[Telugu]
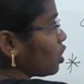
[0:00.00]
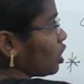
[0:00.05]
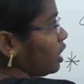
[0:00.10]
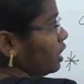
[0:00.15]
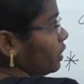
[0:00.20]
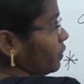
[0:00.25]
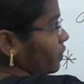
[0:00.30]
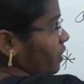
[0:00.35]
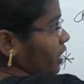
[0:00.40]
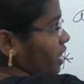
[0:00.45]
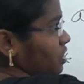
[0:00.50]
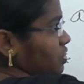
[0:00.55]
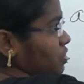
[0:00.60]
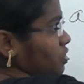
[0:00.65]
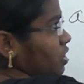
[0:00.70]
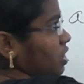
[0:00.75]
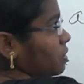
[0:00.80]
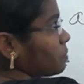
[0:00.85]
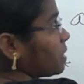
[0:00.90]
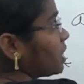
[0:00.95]
కాల్డ్
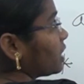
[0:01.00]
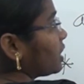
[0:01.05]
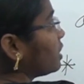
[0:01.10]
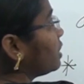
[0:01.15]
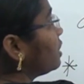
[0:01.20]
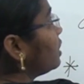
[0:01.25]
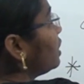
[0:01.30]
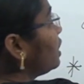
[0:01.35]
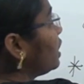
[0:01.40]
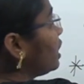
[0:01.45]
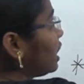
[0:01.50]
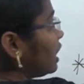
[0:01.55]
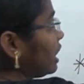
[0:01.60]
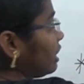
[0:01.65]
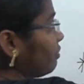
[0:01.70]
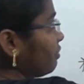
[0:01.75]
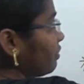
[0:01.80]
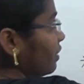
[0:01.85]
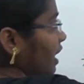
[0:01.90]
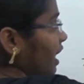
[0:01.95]
రేషియో అనమాట
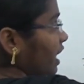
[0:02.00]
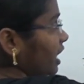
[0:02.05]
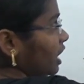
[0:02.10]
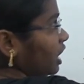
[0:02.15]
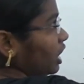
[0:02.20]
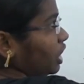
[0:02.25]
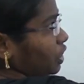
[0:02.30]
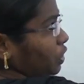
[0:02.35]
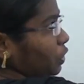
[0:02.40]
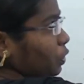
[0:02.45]
ఇఫ్ ఎనీ